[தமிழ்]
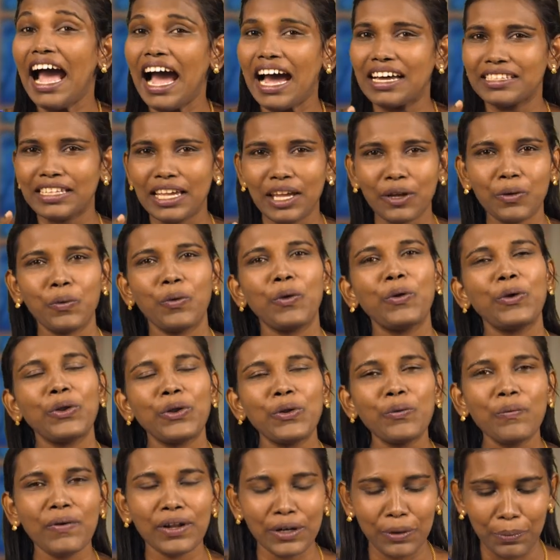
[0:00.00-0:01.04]
அதை
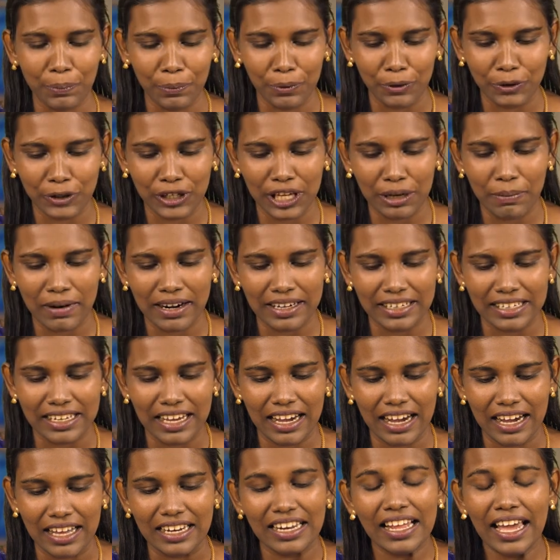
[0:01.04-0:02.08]
ஒருவனும் பூட்ட
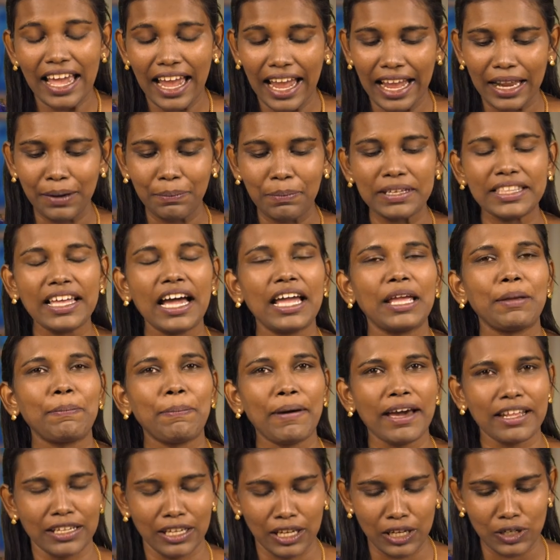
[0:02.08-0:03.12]
மாட்டான் என்பதாய்
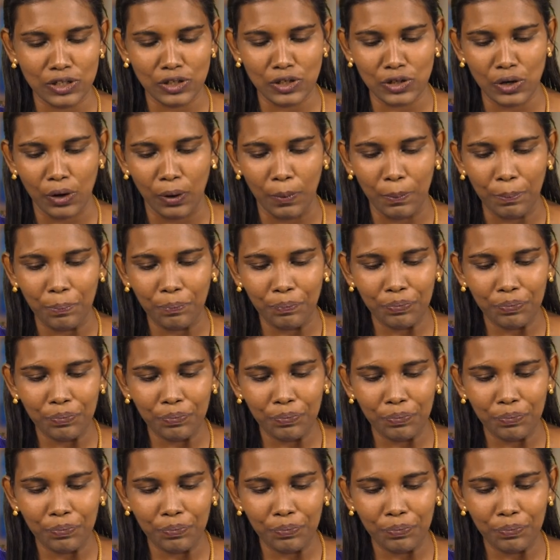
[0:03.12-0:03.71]
பார்க்கின்றோம்